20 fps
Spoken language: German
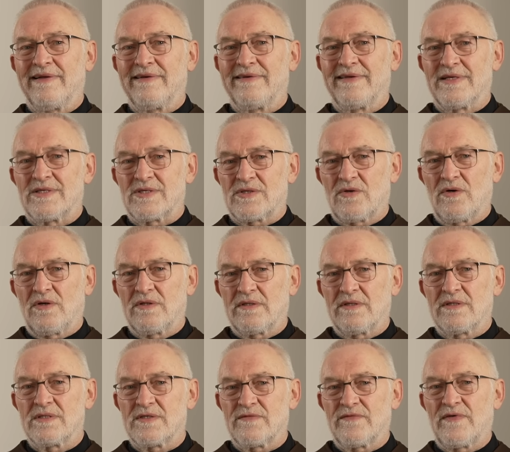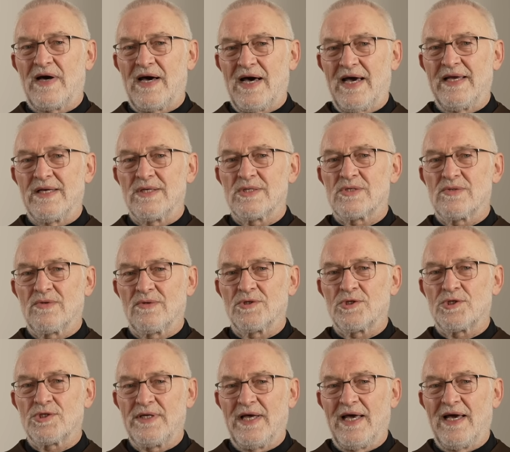dass Gottes Verheißung
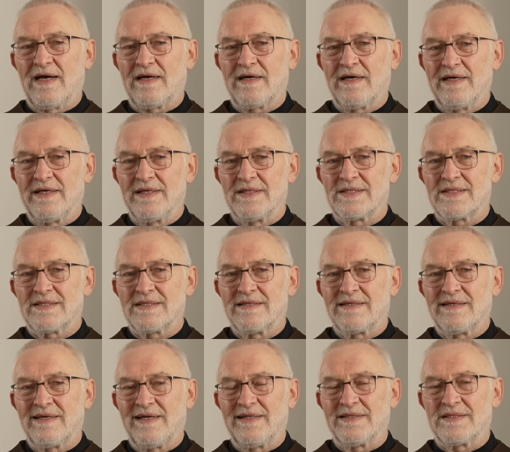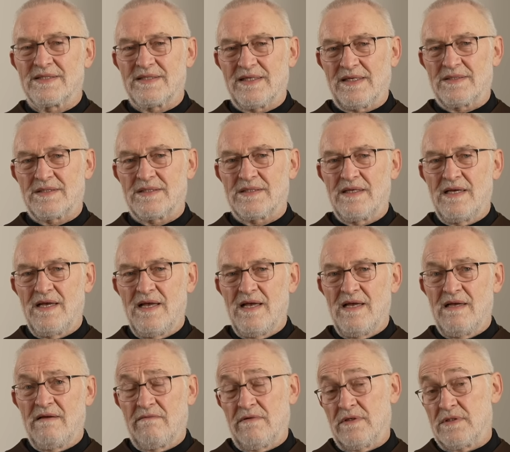stärker ist als das,
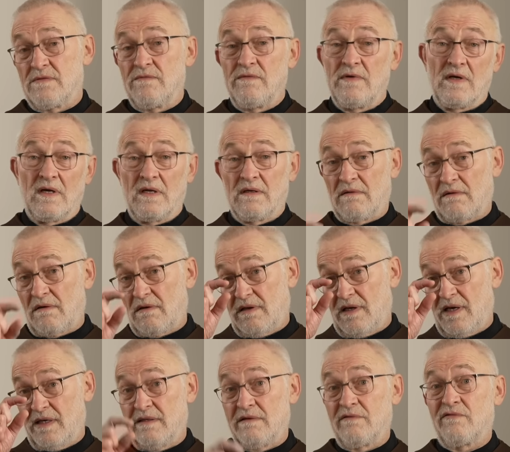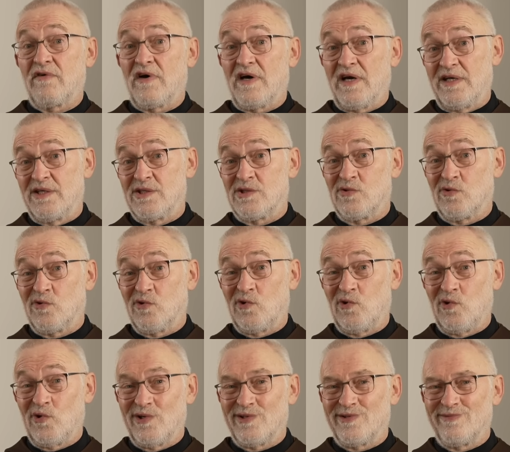was wir an kleinen Verheißungen
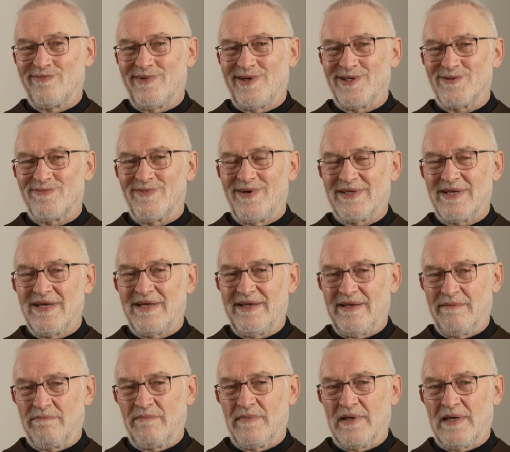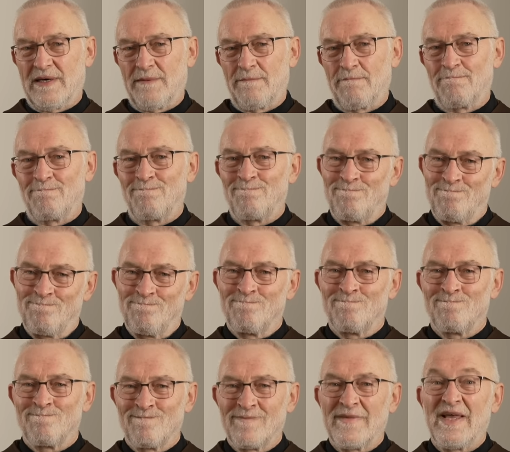Leuten manchmal gegeben haben.
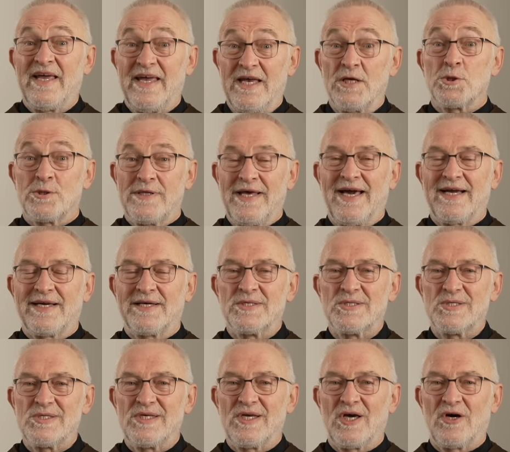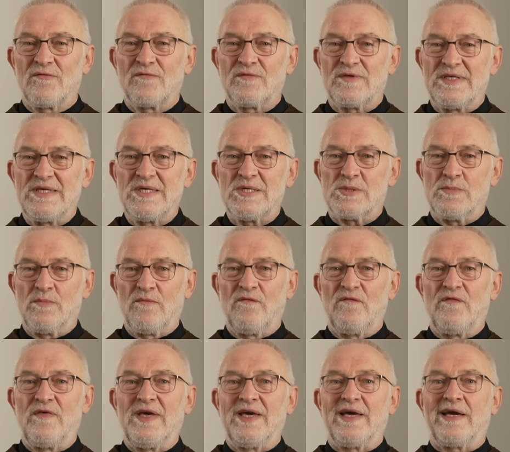Er stärke sie auf
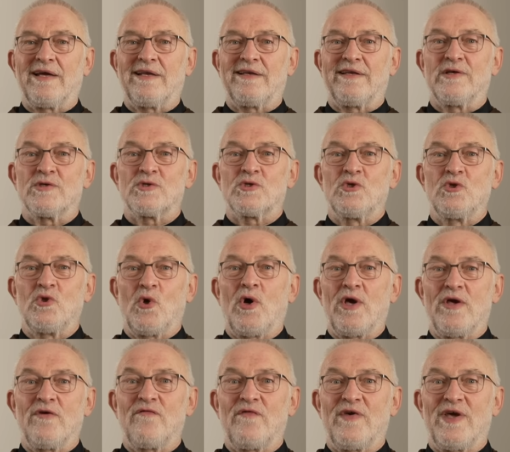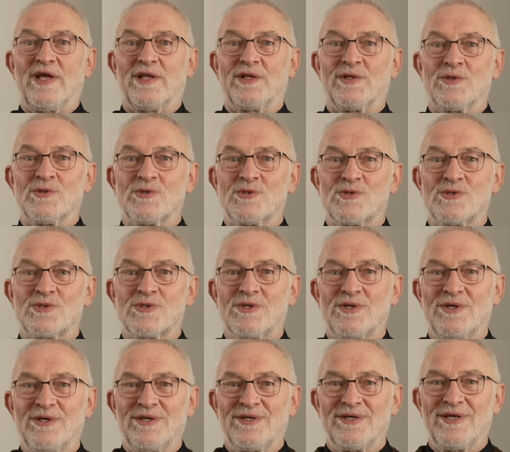diesem Weg des Neuwerdens,
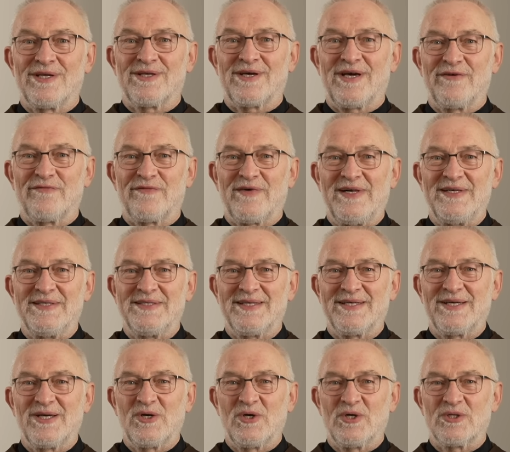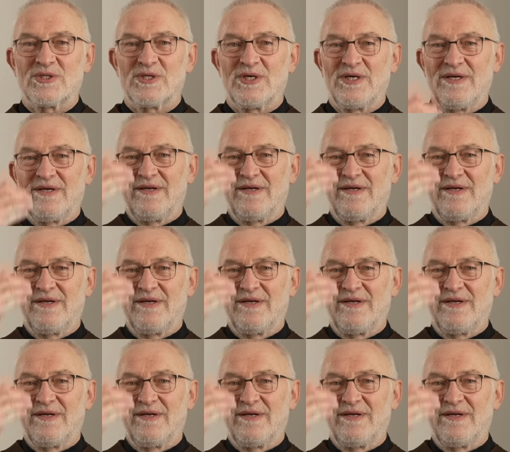der dreifaltige Gott,